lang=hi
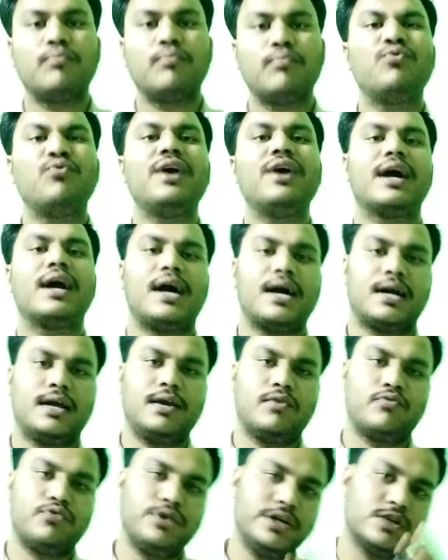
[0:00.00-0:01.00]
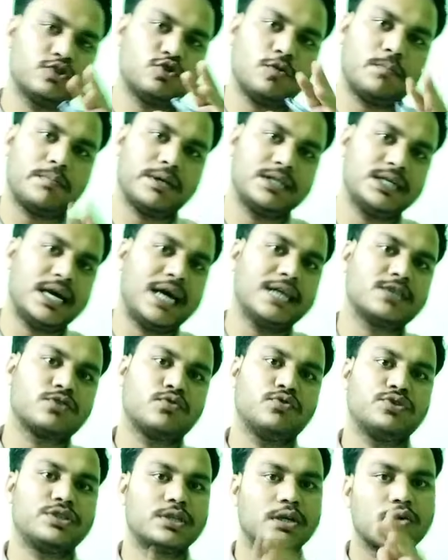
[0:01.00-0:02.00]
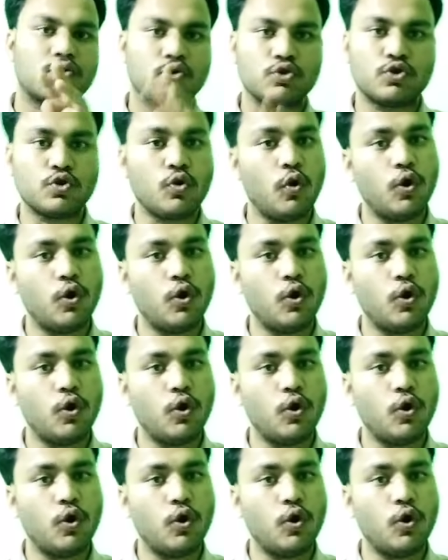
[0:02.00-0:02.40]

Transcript: पूरे खाके को 150 क्वेश्चन को